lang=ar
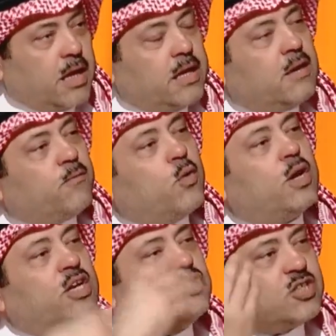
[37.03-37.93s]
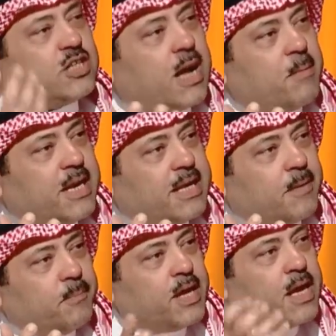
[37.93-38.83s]
اللي هي فوق العشرين
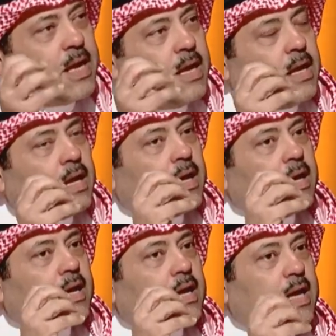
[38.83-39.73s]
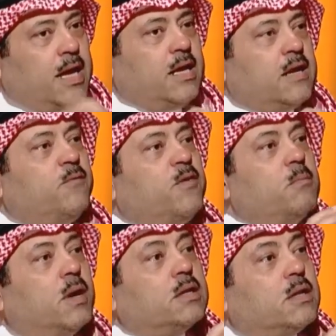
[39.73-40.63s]
عملية م. احنا في
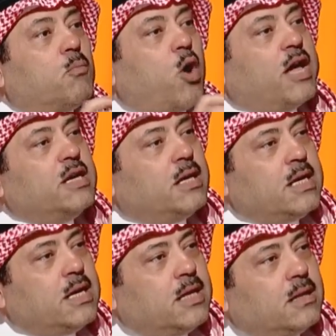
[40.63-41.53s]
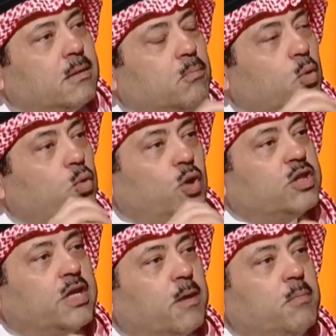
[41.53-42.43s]
مرضى معينين موضوع
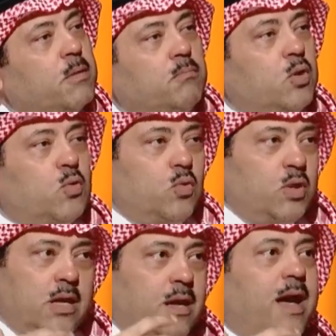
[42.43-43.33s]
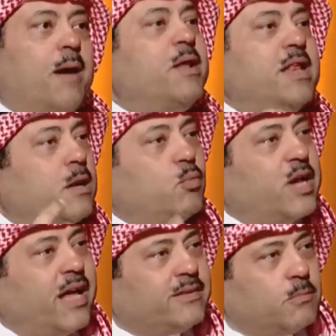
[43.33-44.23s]
التكميم بيكون عمليه
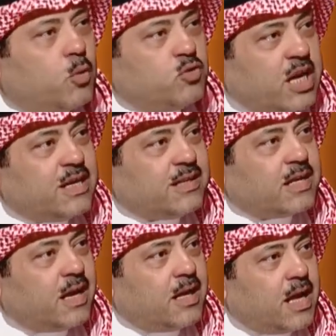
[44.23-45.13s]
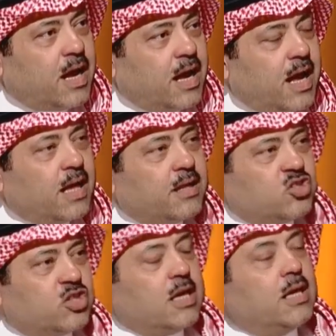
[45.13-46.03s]
مناسبه وجيده لهذا
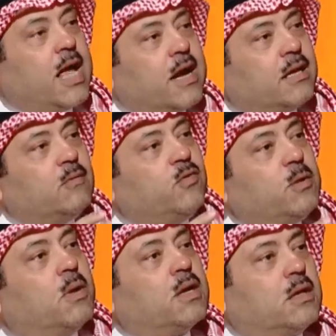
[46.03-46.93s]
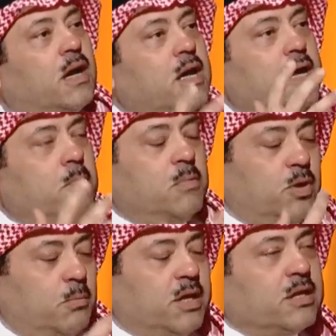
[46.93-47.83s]
الشيء لكن في مرضى
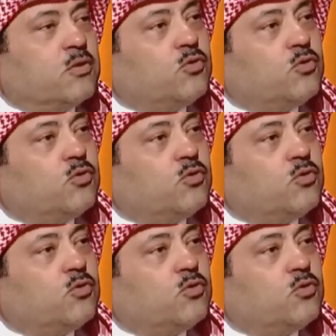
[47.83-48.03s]
مثل مريض